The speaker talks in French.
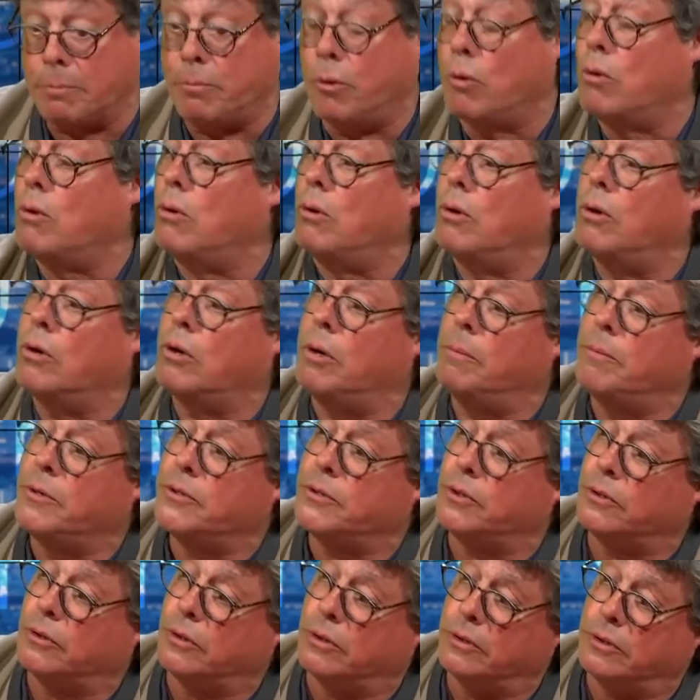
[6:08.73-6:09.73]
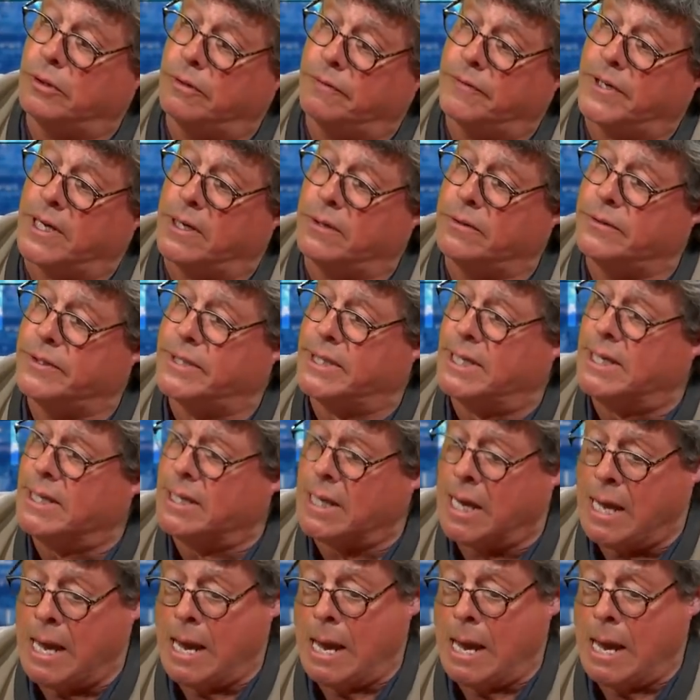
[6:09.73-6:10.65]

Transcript: Pourquoi on recommence en 39-45